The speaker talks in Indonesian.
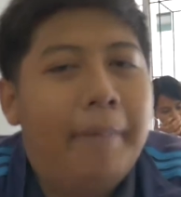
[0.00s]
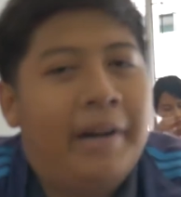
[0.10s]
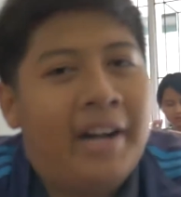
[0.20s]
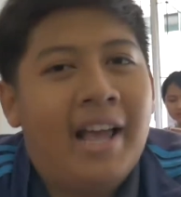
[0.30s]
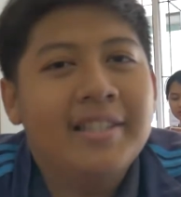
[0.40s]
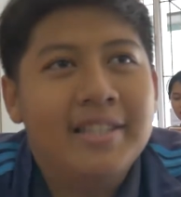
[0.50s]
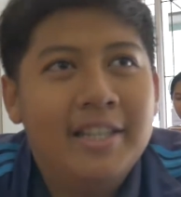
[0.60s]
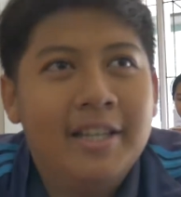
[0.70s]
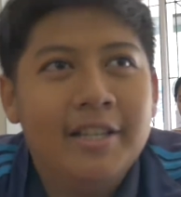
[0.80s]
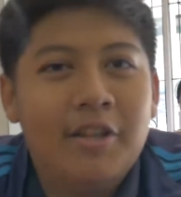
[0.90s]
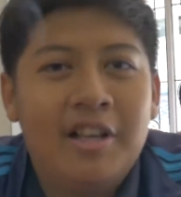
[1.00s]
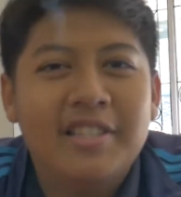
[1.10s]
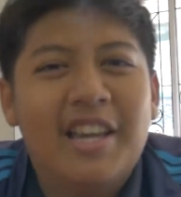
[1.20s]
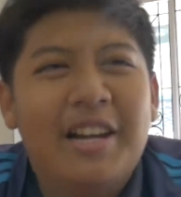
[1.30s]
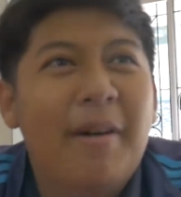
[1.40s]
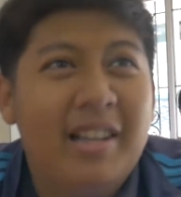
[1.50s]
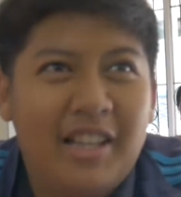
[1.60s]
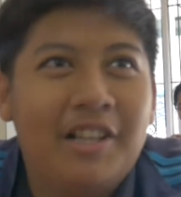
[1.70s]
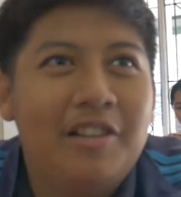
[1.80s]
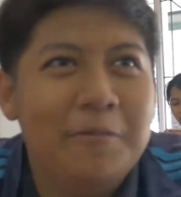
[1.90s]
pernah sih, soalnya sayang banget
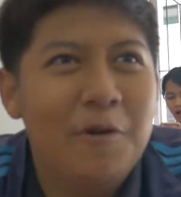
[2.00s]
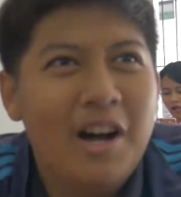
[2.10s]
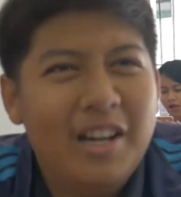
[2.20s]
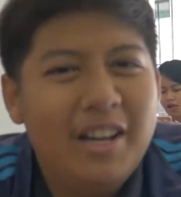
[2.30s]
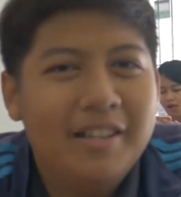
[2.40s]
kan kalau dibuang. Ya.